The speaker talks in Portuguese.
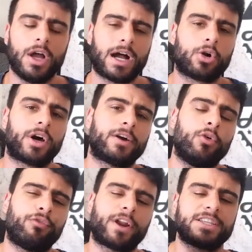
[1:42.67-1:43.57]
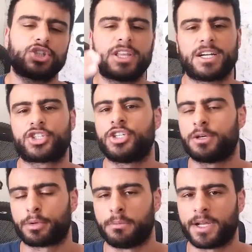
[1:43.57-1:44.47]
Agora, o frete da China
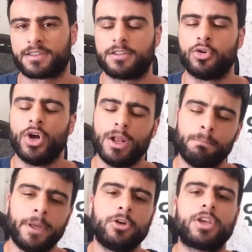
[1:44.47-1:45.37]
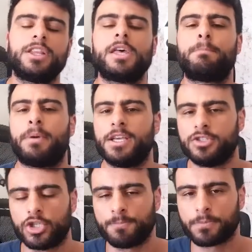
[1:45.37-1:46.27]
para o Brasil meio que
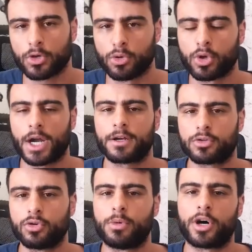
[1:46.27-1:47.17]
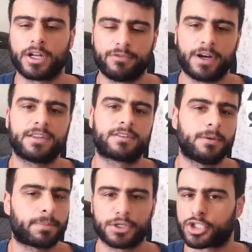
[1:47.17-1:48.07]
independe o lugar que tu mora, vai
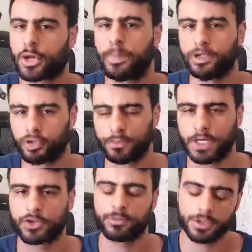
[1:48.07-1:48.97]
ser praticamente o mesmo.